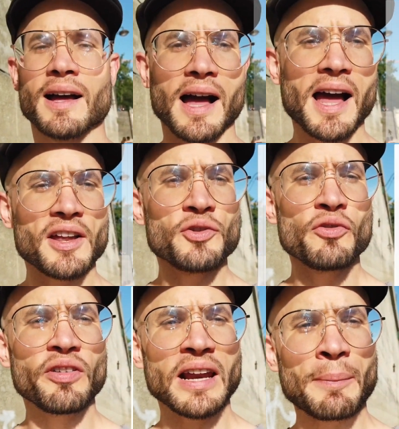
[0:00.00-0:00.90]
Un
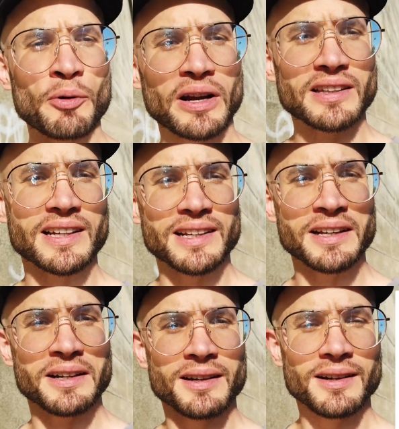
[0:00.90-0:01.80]
nouvel apocadrille.
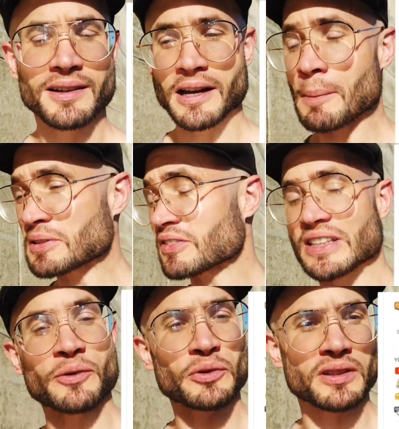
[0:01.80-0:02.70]
Ah bah ça faisait
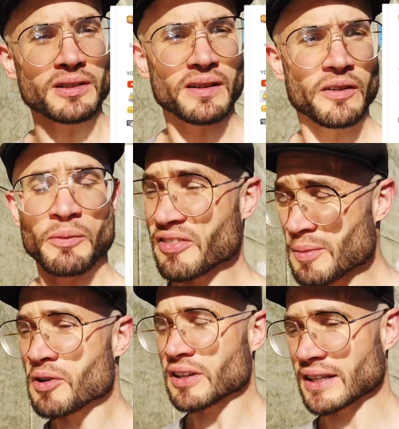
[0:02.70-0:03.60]
longtemps. Vous m'aviez
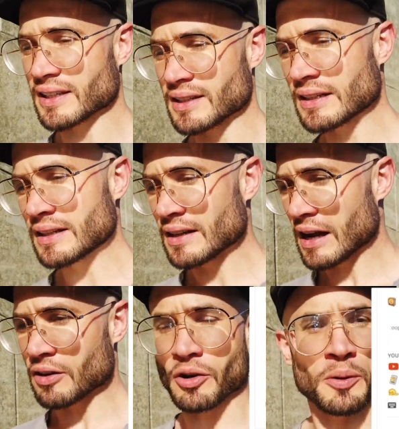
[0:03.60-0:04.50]
manqué.
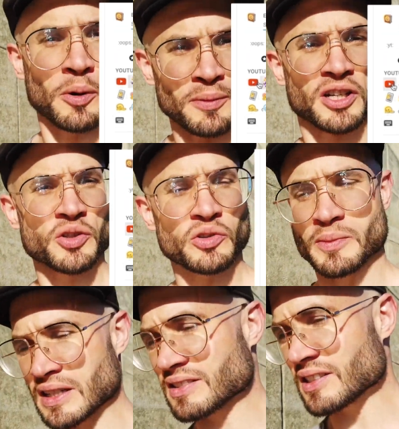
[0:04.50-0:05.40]
Alors, première chose,
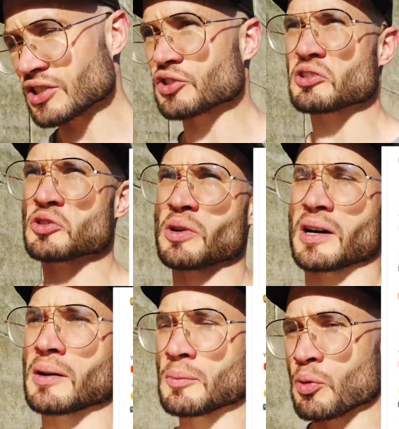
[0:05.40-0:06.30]
merci, je reçois
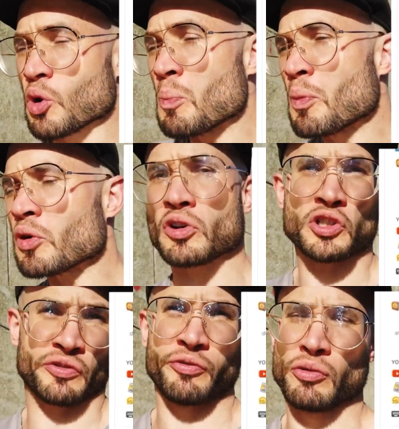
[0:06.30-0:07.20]
pour le peu que je
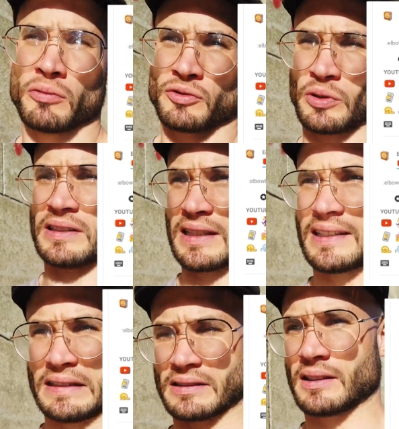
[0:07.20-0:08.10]
fous sur
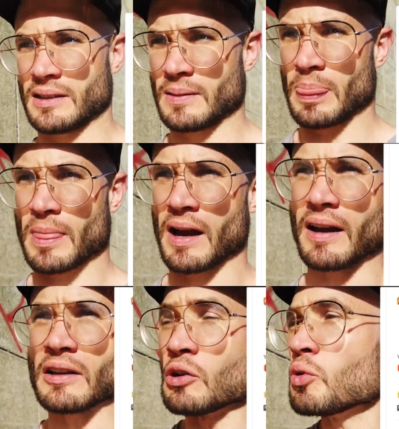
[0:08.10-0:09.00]
internet. Euh, le,